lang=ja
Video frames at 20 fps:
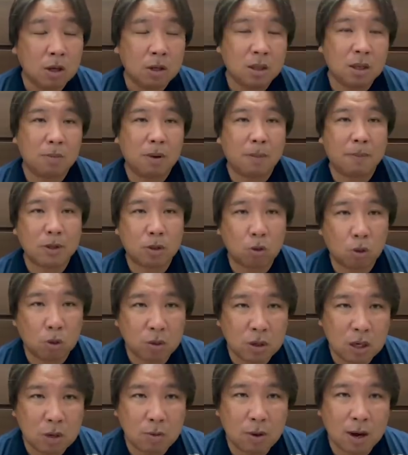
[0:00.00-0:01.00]
でもやっぱりそこ
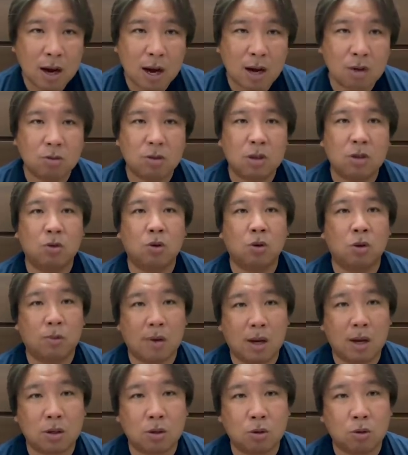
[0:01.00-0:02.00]
に違和感あるっていうこと
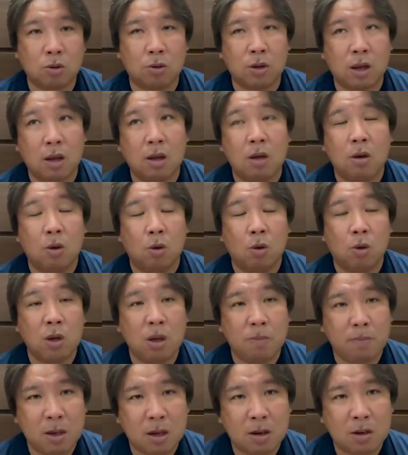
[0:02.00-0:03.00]
は、そのね、
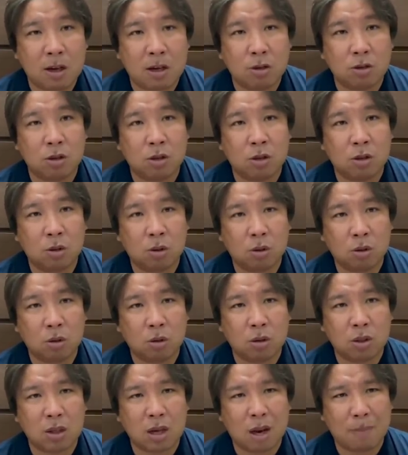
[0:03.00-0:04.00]
オリンピック期間中にそっ
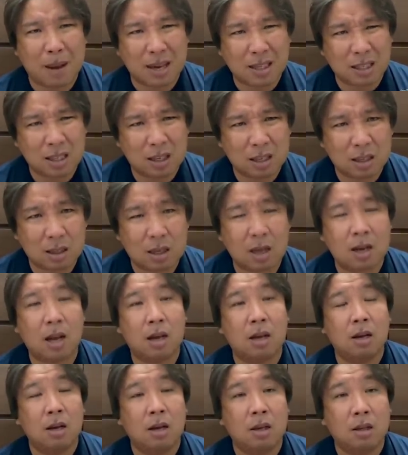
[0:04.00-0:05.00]
としたらバシーってね、